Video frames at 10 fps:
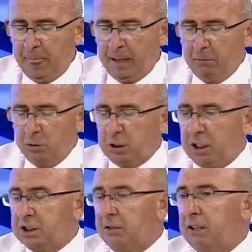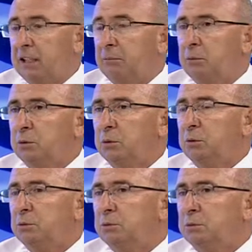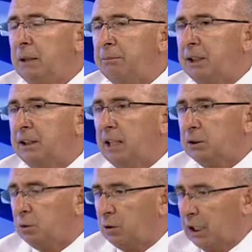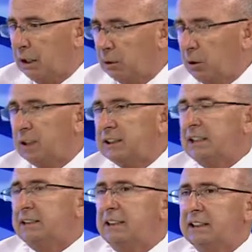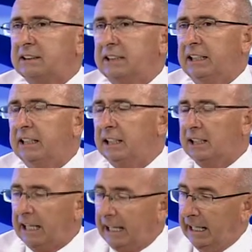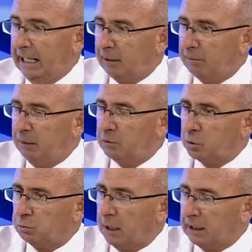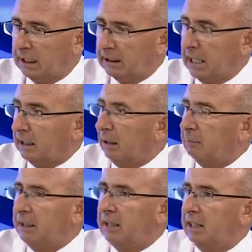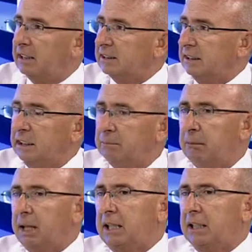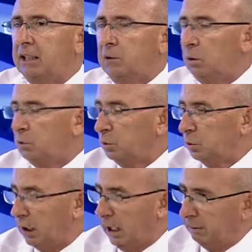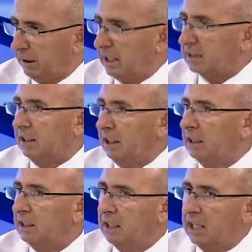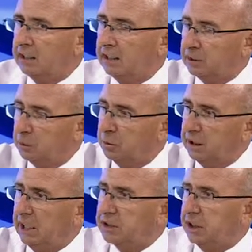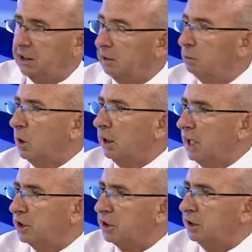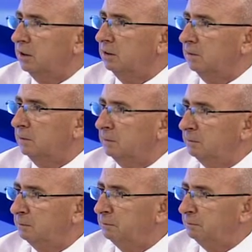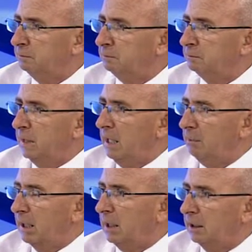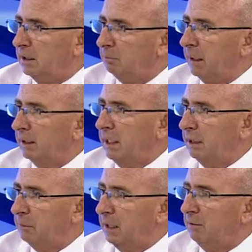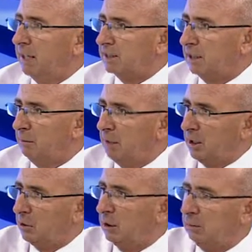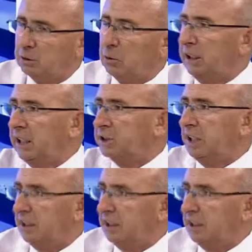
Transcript: bu çerçevede bunu yaptıktan sonra göreceksiniz ki eğer mevcut bakanlardan bir tanesi bakanlık koltuğunu kaybederse ertesi gün gidecek. Bu kadar açık. Veya bakanlık bekleyen biri varsa da bakan olamaz o gidecek.